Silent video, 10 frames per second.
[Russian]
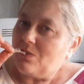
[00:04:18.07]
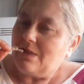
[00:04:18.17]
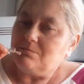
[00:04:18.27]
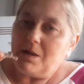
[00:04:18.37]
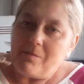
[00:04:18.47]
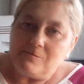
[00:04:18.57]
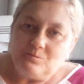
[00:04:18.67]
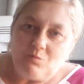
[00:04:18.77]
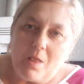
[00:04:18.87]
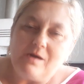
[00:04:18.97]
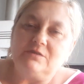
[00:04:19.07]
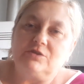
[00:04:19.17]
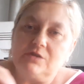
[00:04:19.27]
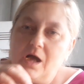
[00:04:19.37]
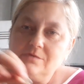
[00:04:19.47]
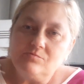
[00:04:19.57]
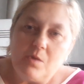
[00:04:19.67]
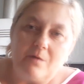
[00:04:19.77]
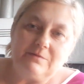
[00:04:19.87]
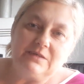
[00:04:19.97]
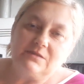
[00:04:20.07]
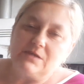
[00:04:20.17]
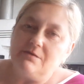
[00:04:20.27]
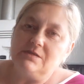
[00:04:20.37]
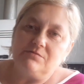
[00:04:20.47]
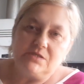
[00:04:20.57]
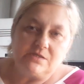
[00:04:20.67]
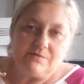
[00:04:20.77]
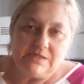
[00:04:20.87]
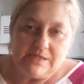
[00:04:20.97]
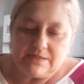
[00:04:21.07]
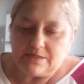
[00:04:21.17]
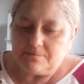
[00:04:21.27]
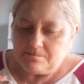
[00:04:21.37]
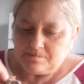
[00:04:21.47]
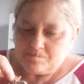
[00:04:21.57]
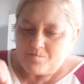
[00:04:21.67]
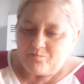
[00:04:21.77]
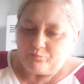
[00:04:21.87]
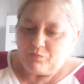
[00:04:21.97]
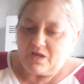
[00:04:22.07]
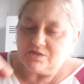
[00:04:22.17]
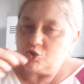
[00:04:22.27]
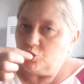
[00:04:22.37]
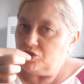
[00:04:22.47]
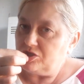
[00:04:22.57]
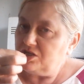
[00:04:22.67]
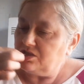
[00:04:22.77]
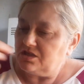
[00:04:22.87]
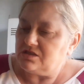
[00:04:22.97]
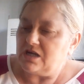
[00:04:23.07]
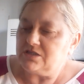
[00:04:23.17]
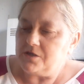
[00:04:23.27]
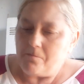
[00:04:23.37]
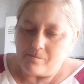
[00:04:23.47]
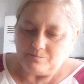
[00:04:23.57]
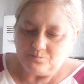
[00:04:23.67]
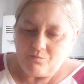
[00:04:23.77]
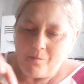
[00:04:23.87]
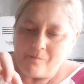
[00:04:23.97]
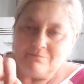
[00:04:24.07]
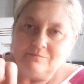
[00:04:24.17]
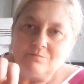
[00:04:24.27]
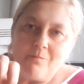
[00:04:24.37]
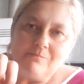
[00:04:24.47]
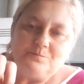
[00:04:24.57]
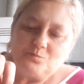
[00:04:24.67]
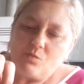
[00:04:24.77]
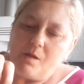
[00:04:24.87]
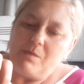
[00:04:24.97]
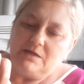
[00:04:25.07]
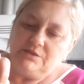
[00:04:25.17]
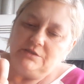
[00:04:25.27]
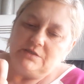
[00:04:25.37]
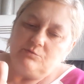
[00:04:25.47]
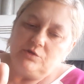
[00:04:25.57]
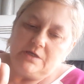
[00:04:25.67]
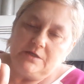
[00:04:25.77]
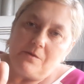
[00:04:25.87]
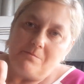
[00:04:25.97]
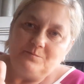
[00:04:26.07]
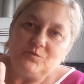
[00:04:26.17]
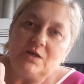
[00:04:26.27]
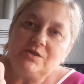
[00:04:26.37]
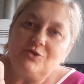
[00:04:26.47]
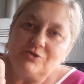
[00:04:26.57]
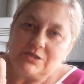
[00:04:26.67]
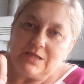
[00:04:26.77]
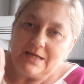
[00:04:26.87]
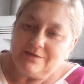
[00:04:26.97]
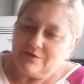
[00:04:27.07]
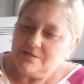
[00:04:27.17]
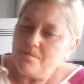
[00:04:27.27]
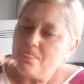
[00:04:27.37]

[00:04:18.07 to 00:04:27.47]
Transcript: Мама ожила, расставила все свои эти кастрюли, тарелки, цацки. Магазин работает. Начал он складывать.